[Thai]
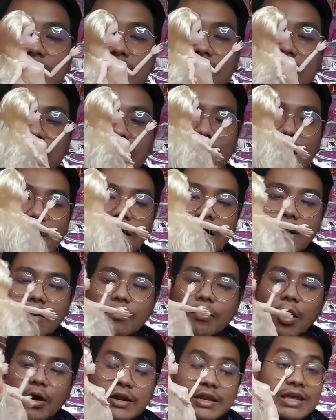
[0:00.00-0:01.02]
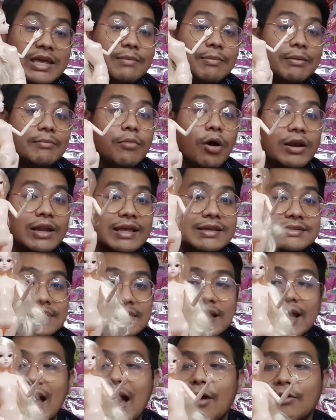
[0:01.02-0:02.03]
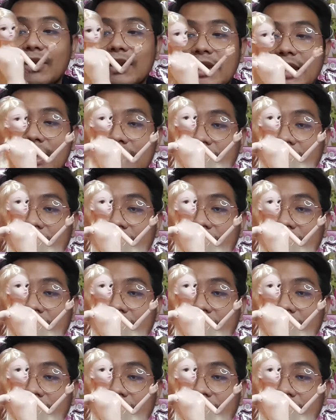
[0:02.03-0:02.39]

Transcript: แล้วก็บอดี้เป็นบอดี้สีขาวนั่นเอ